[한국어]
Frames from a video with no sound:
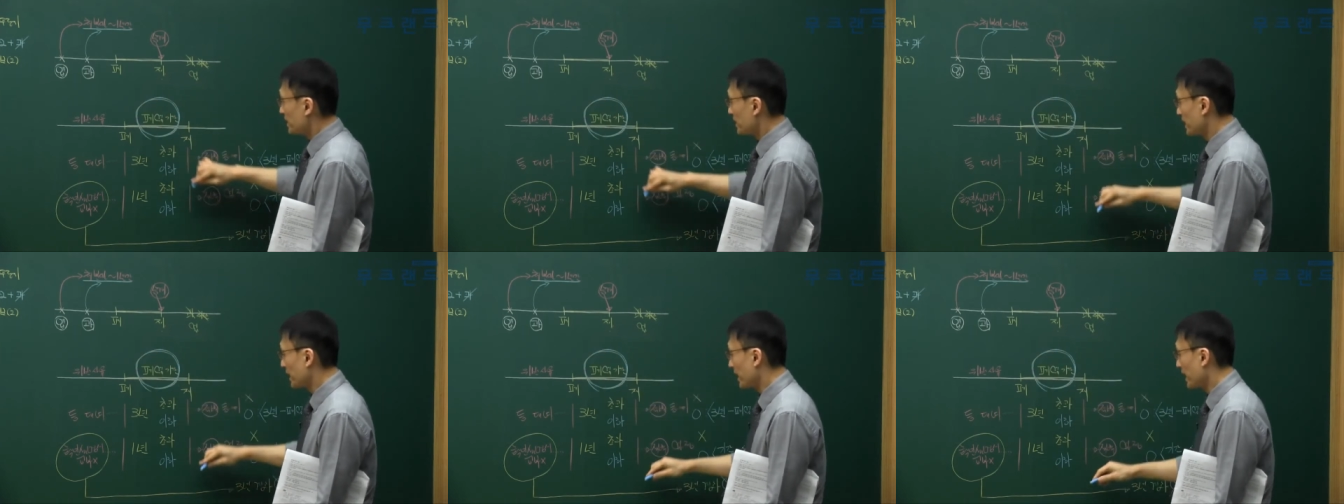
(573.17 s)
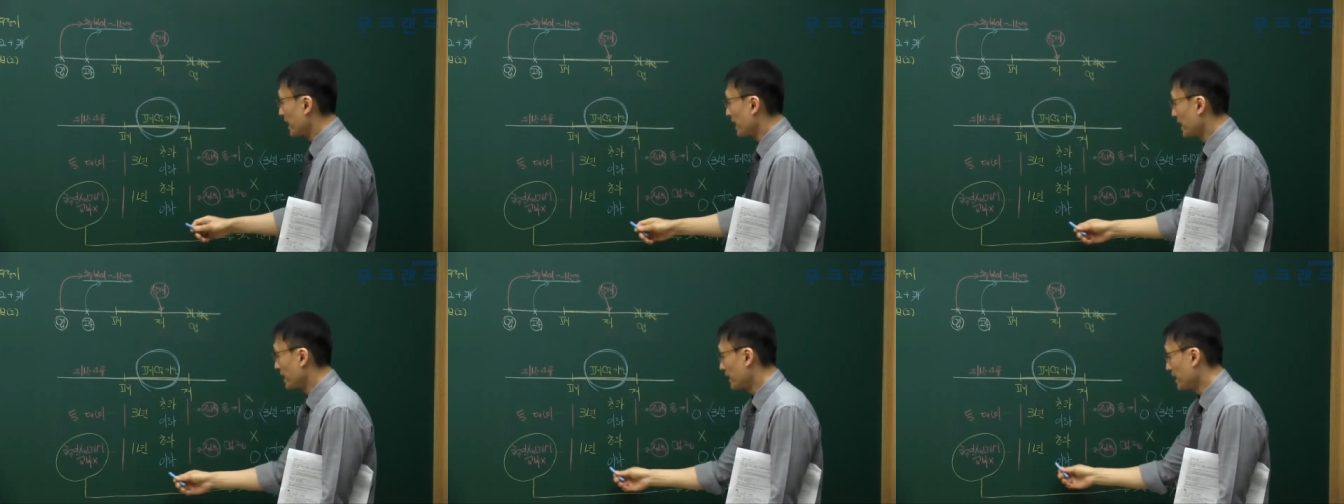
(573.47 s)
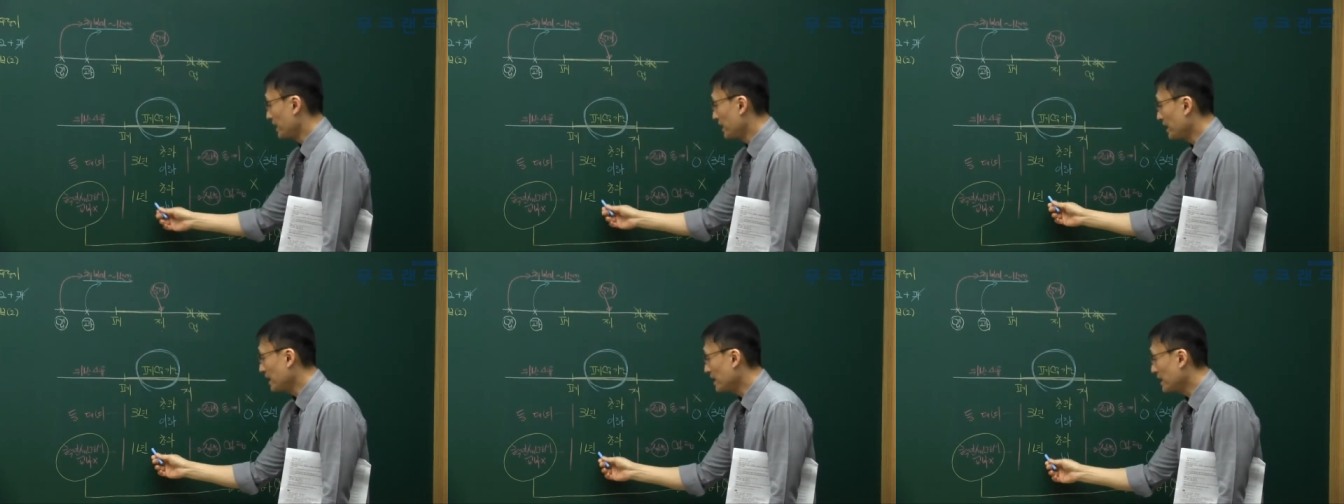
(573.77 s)

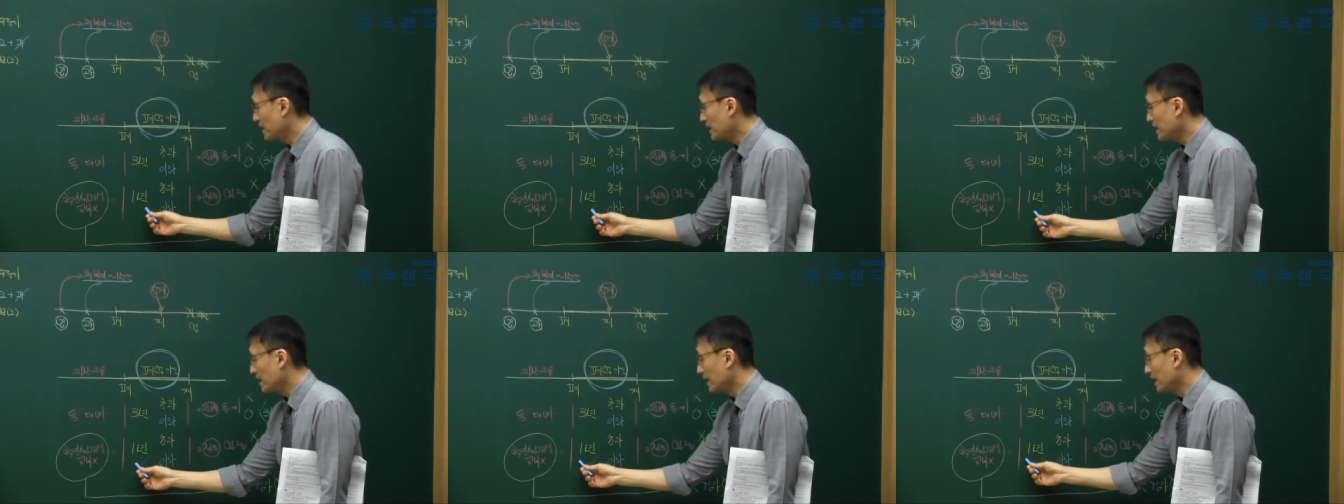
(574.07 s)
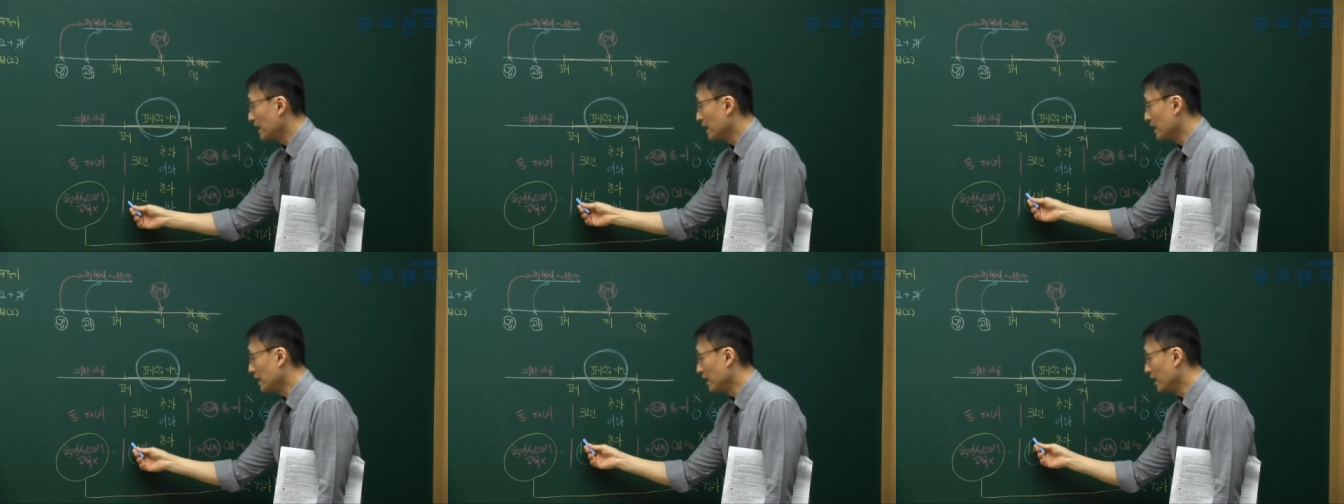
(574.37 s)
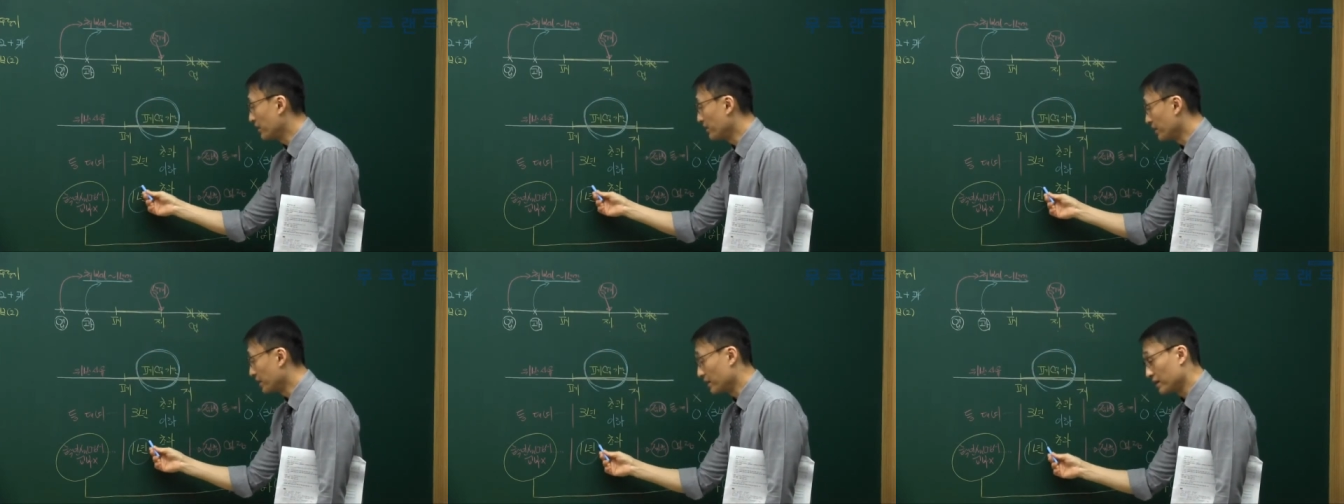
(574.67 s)
기간이
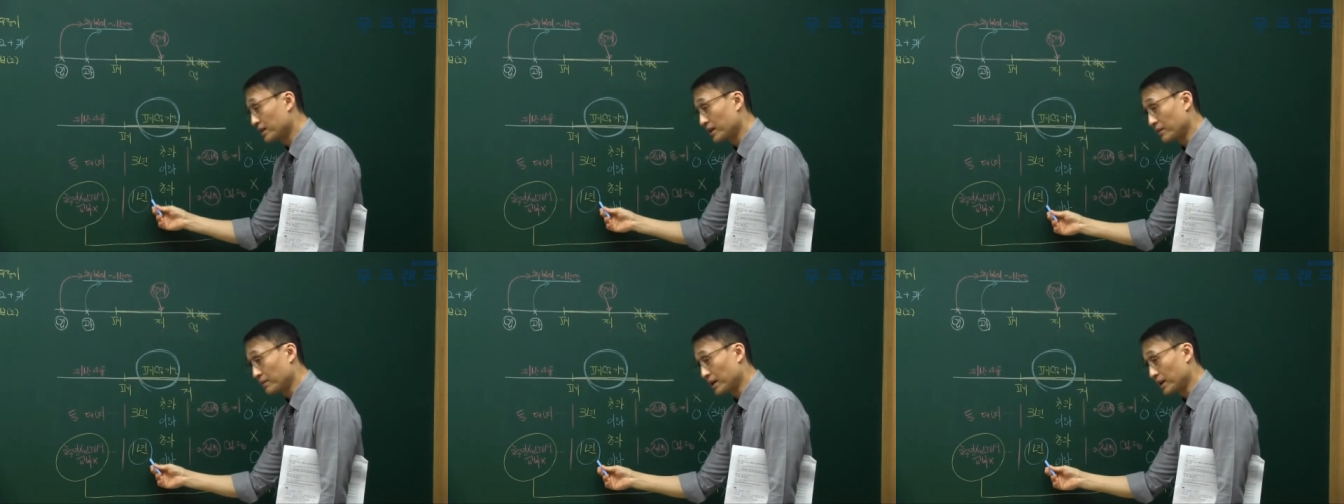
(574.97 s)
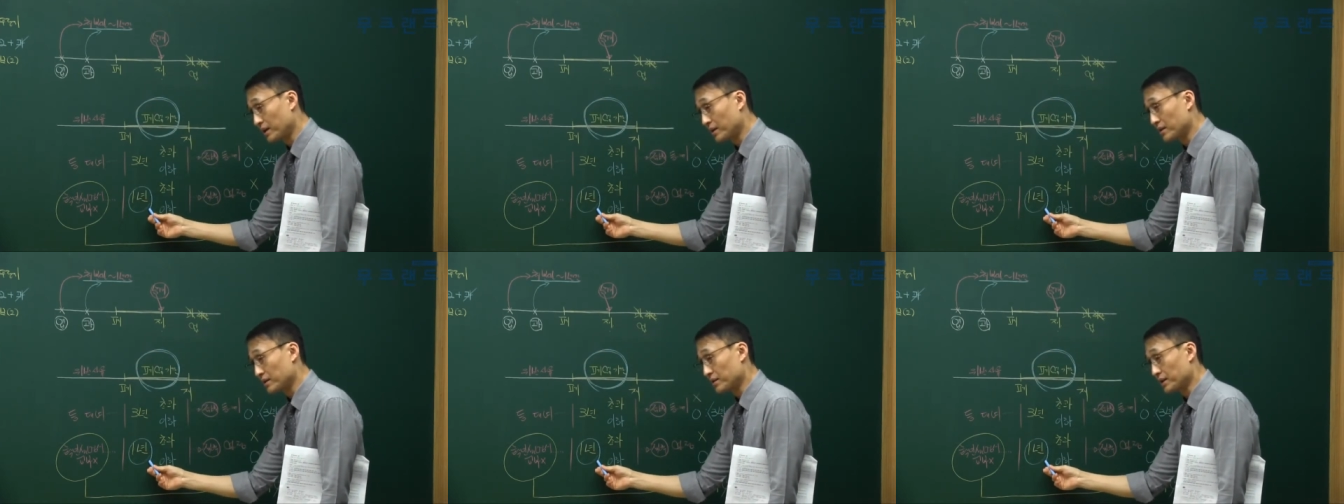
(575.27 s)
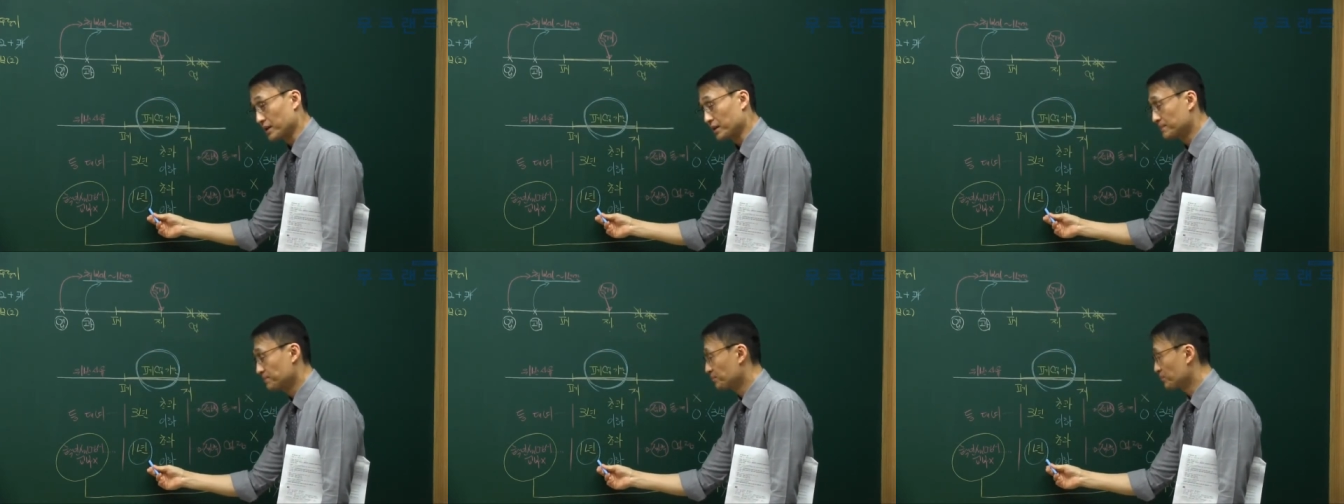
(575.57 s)
1년 이럴 때 말하는
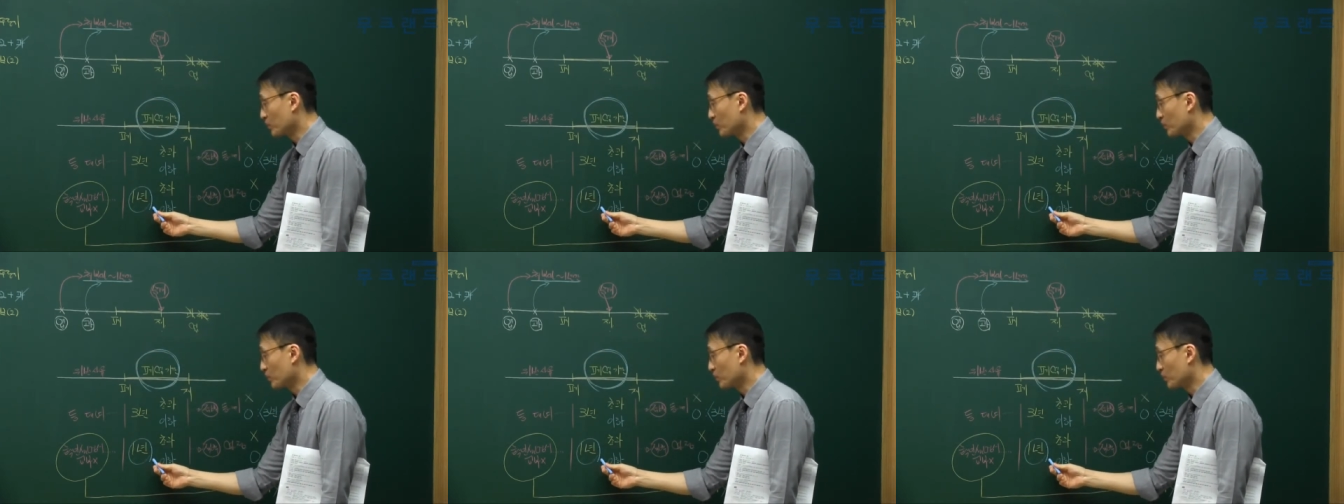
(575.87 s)
거야.